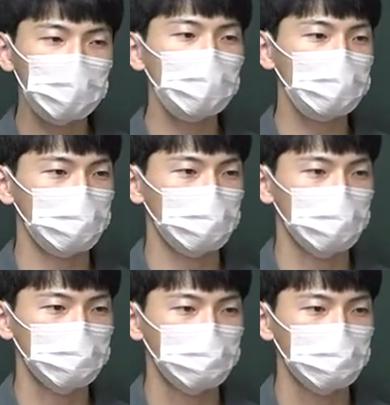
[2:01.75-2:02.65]
틀렸어.
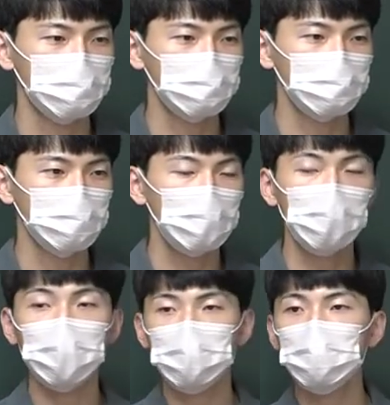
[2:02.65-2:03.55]
근데 왜
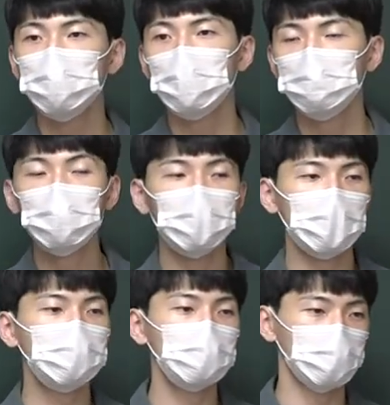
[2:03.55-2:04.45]
이렇게 틀렸냐? 빈칸을
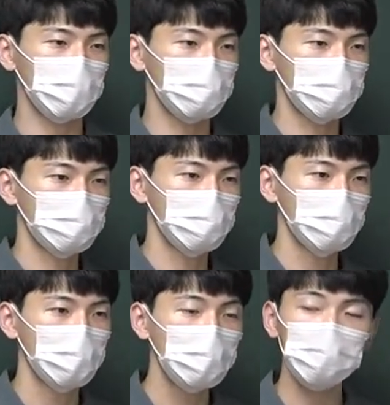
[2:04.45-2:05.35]
다 틀렸대요.
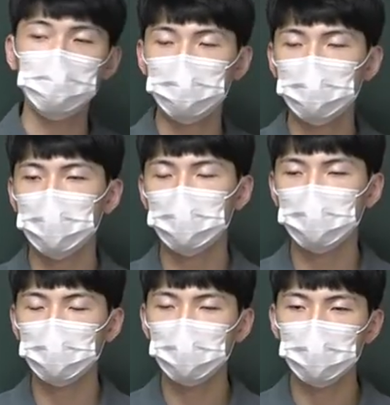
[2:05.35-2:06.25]
왜 이렇게 틀렸냐
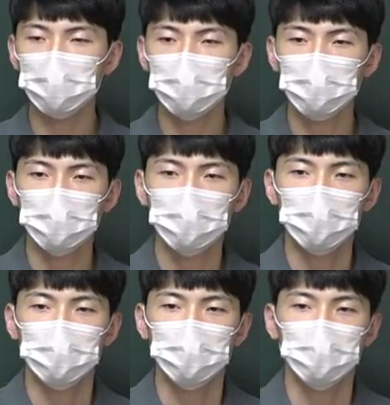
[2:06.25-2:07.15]
하니까
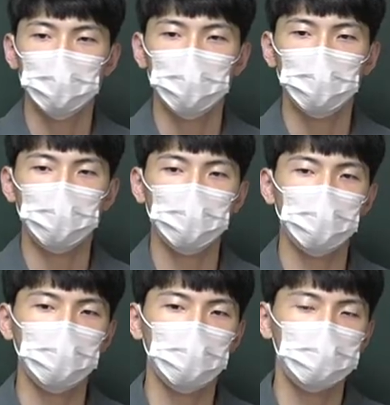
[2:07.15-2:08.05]

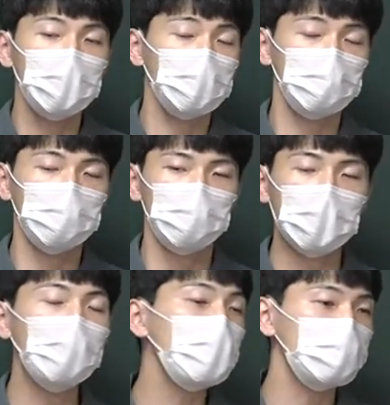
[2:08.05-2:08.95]
어, 제가 그랬어요.
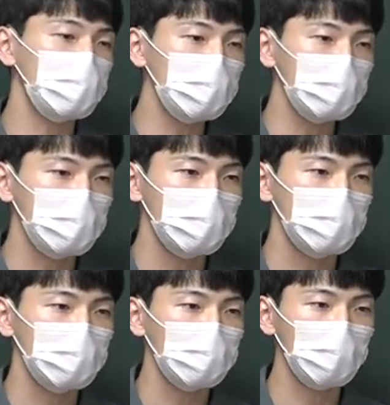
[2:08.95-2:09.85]
당황했냐?
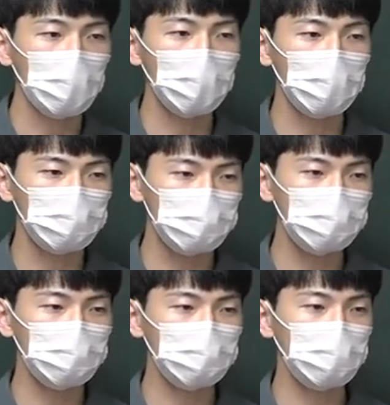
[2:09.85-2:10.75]
너
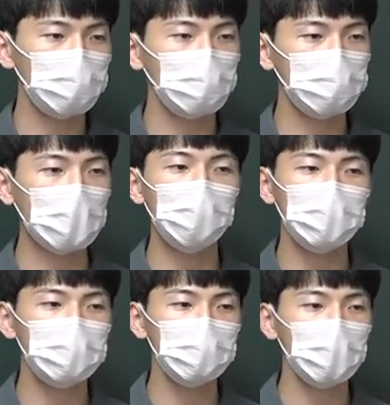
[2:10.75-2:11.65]
수능 전이어서
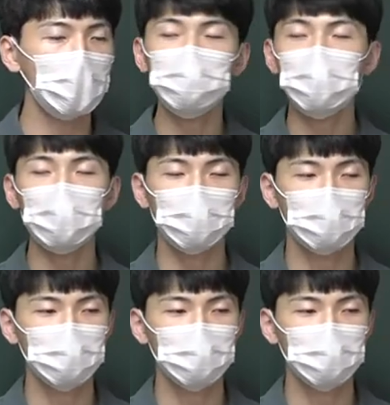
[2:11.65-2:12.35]
당황했냐? 아니래.